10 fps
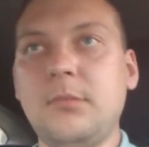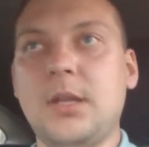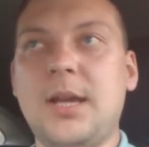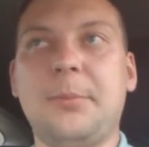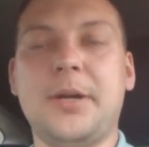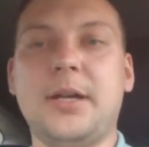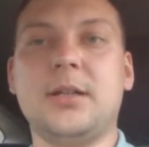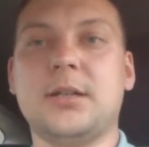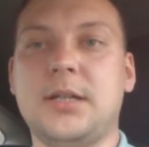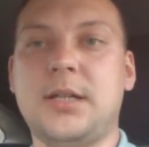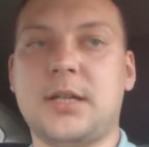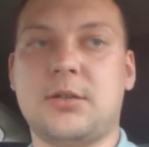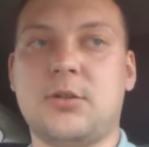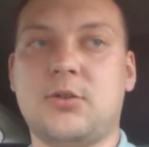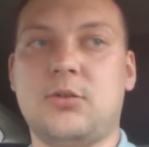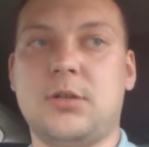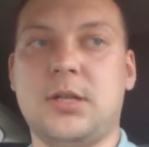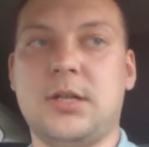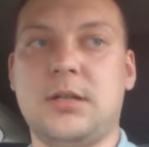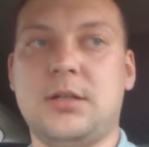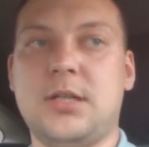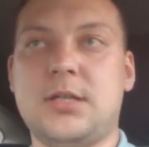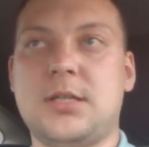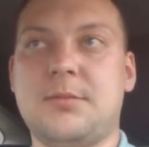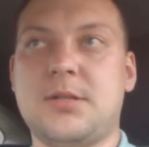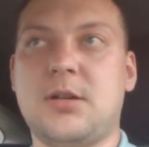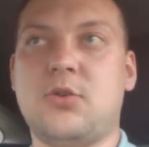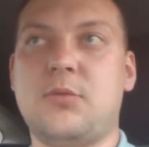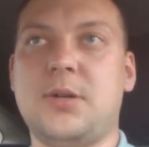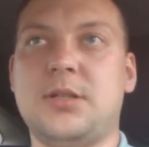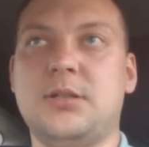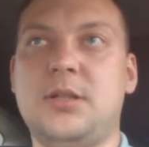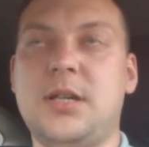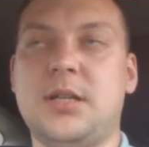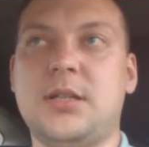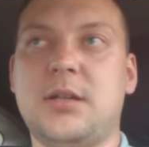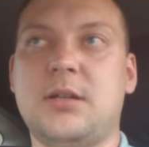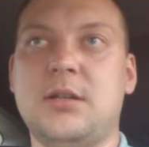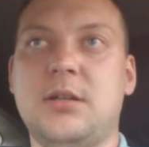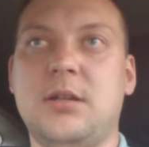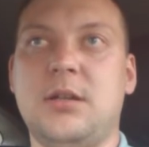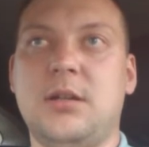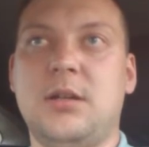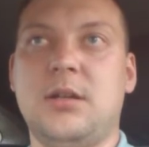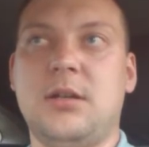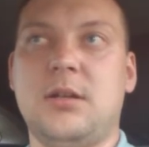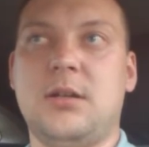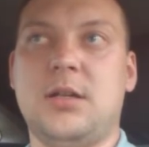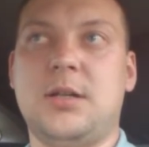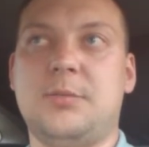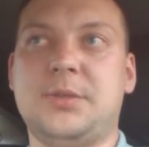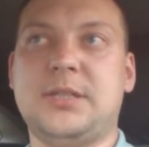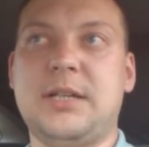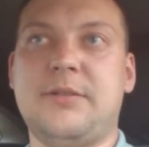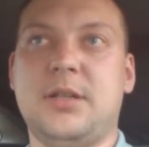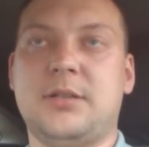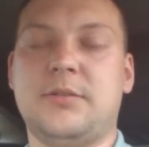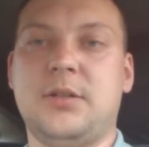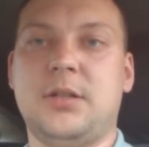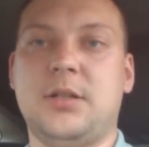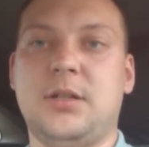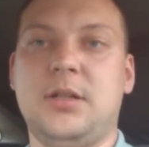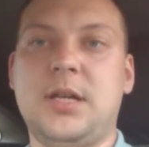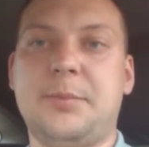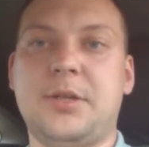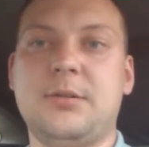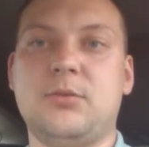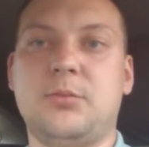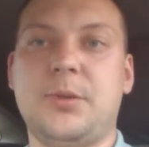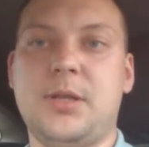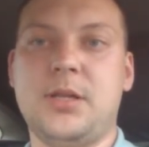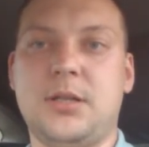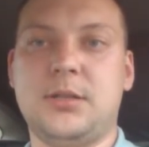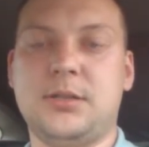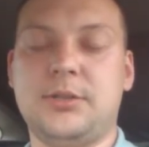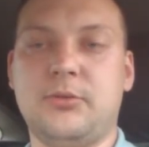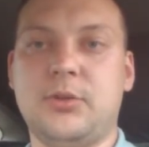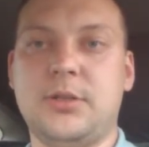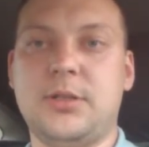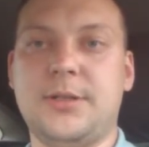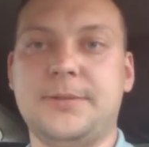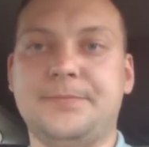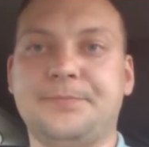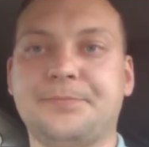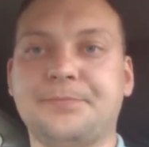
Я поехал к электрику. А, есть там знаком один электрик, а, посоветовали. Я к нему приехал сегодня.